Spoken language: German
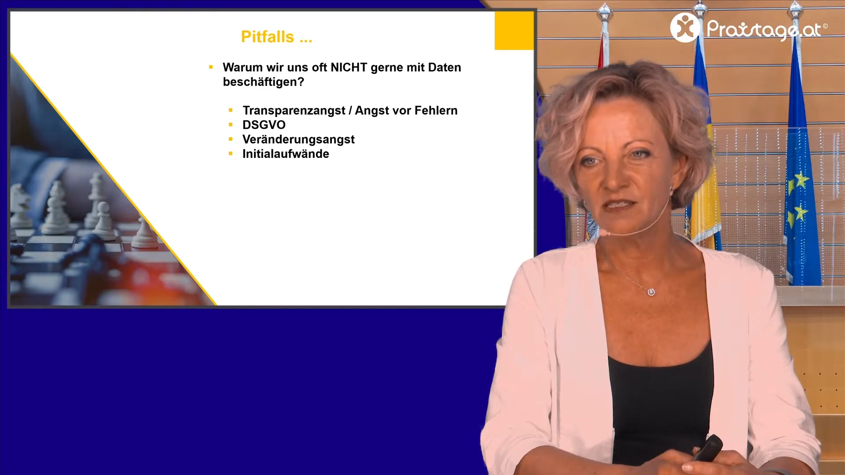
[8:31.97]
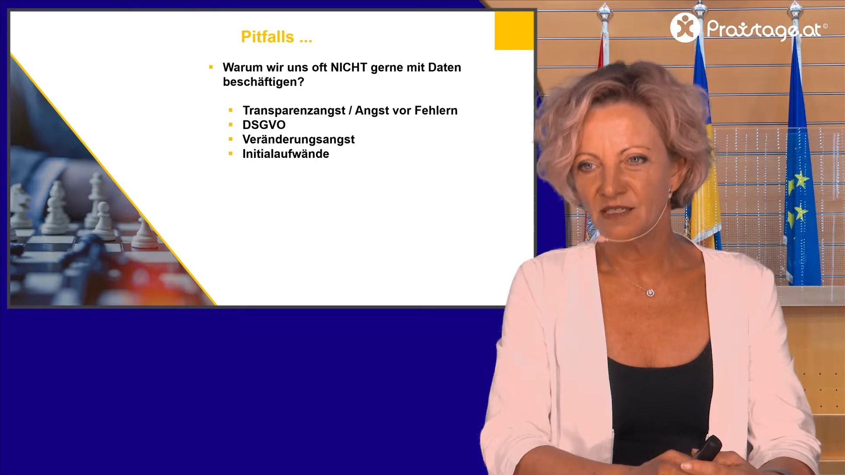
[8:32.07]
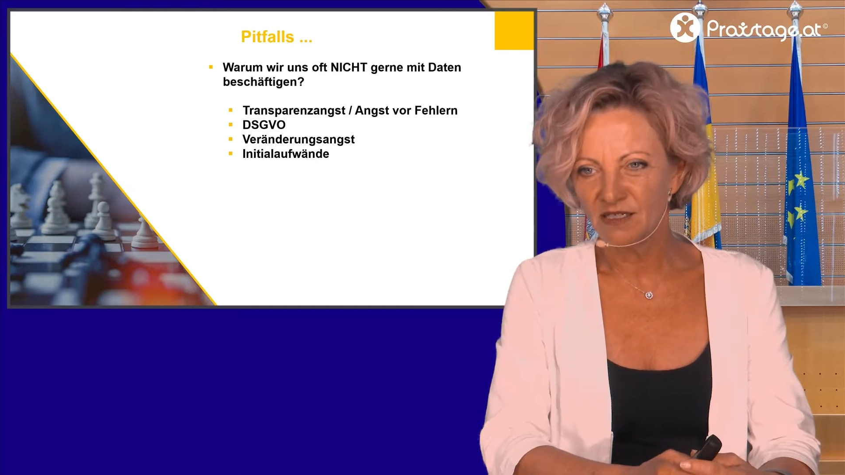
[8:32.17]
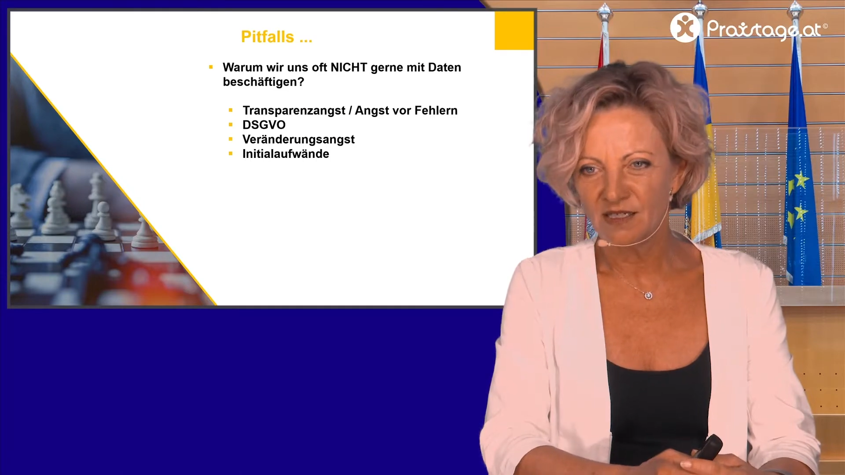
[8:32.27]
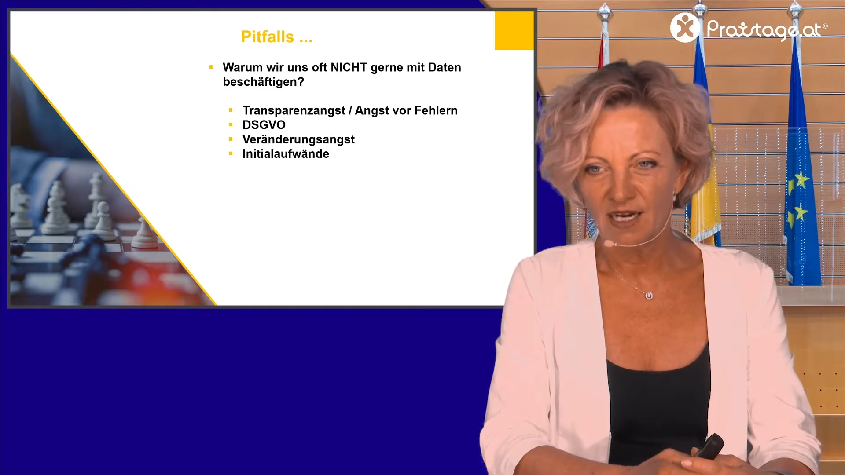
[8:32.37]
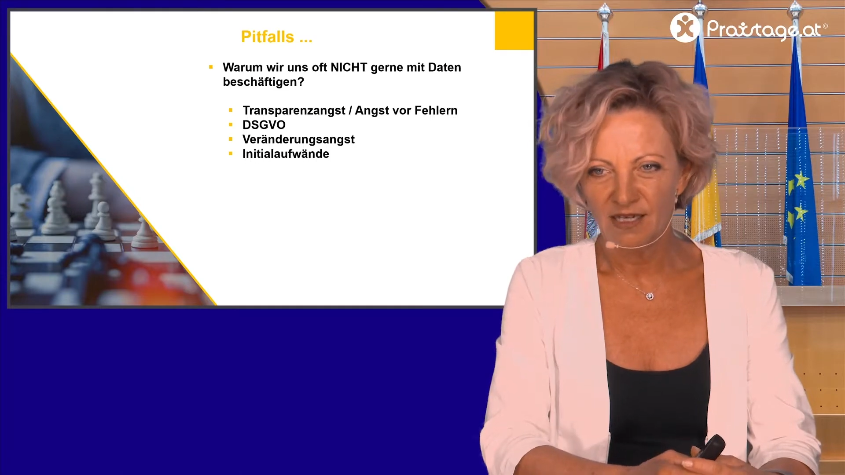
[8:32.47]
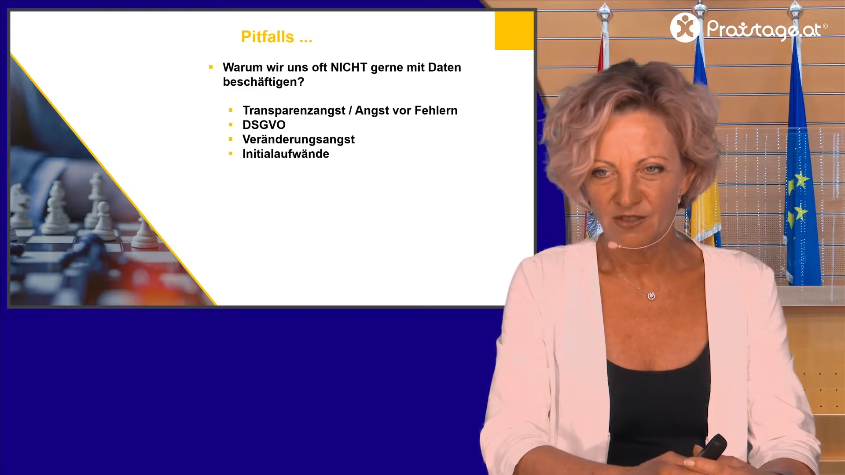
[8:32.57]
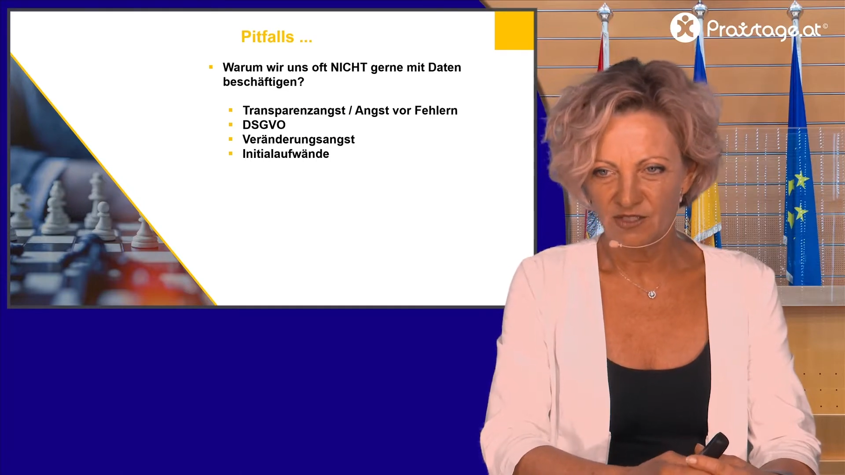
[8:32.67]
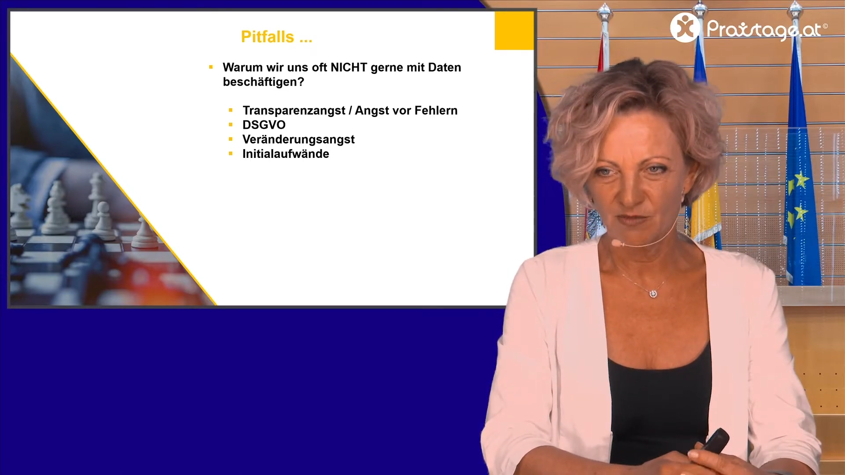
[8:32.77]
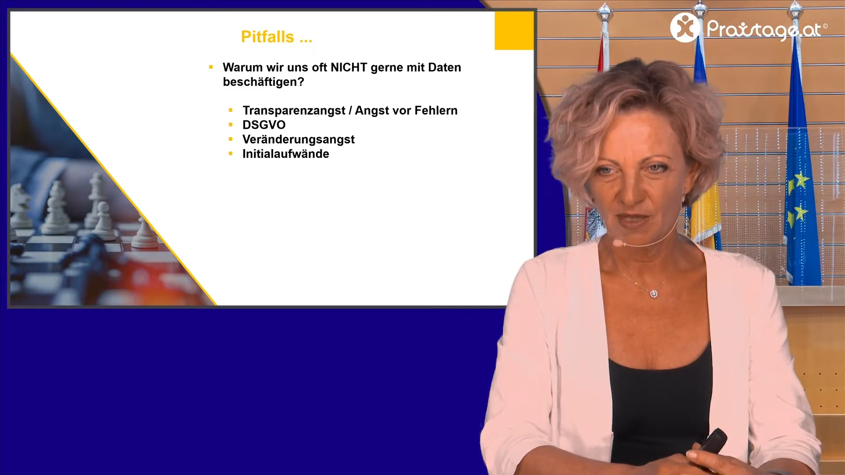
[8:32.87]
sicherlich alle
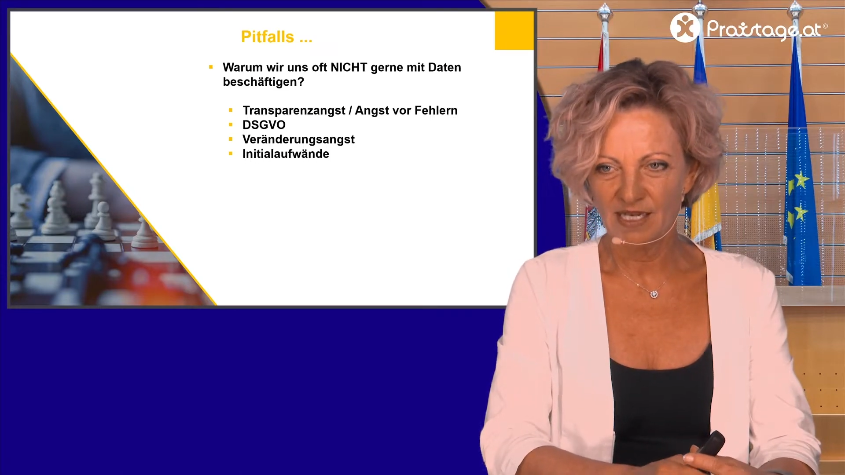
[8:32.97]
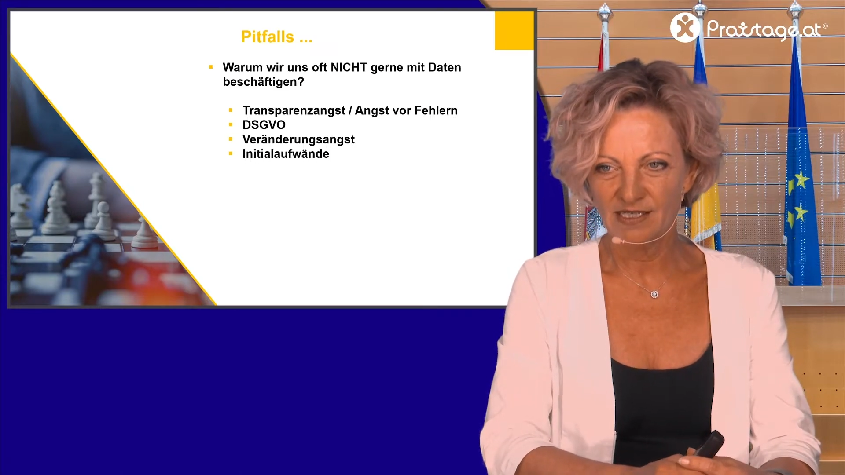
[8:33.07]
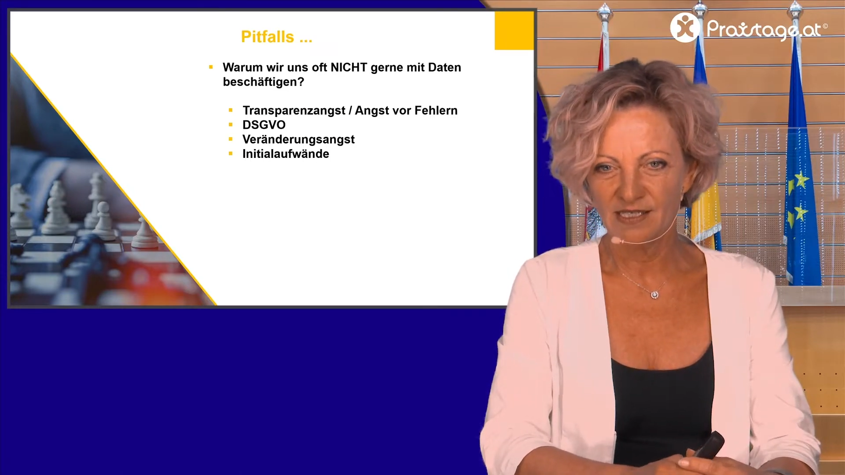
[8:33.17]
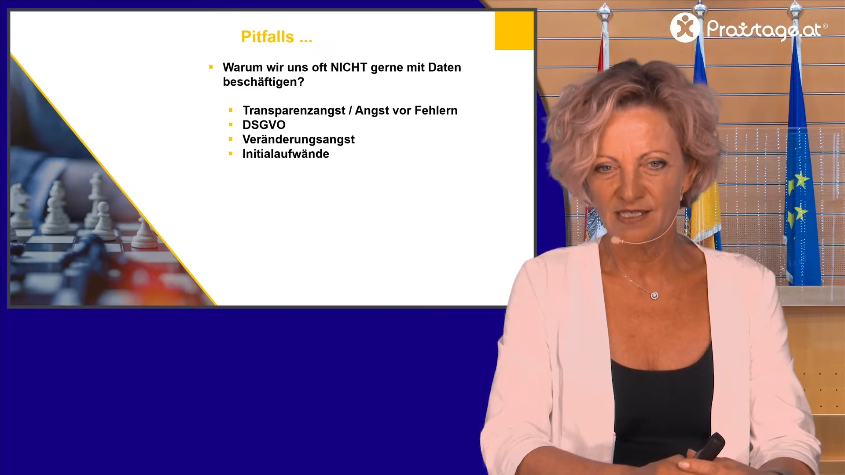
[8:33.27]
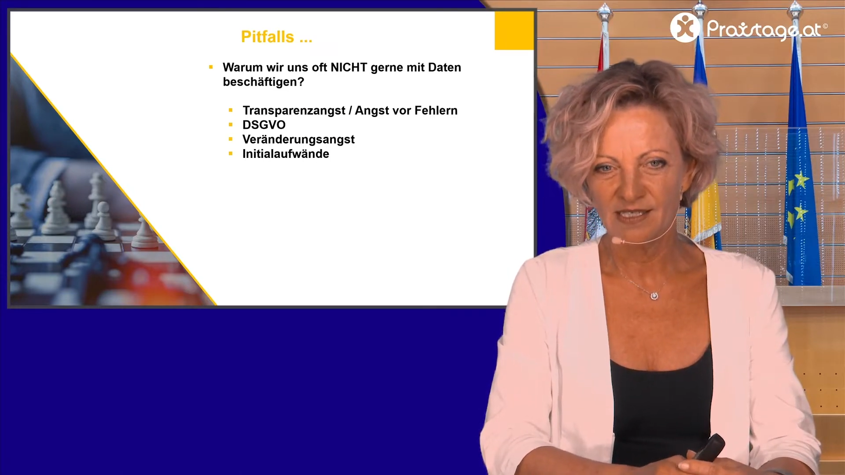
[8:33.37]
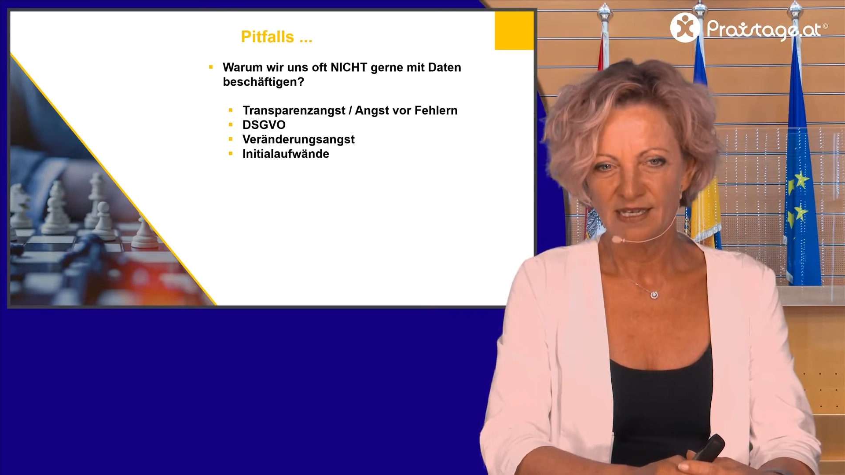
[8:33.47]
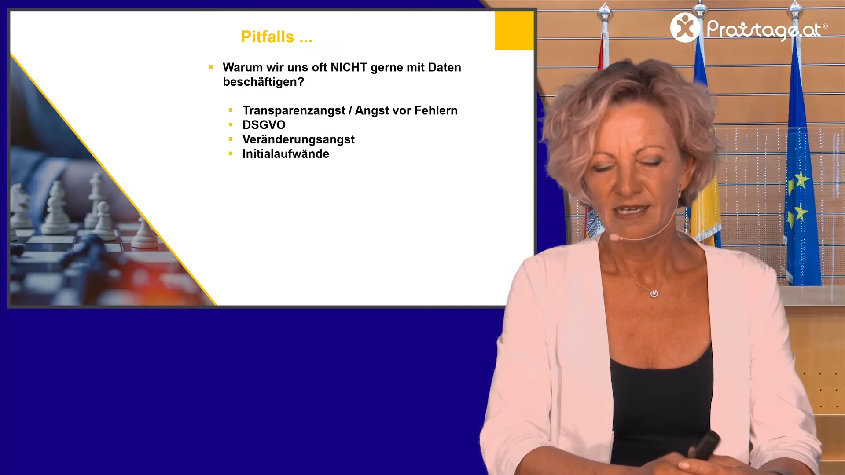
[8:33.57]
aus der Praxis.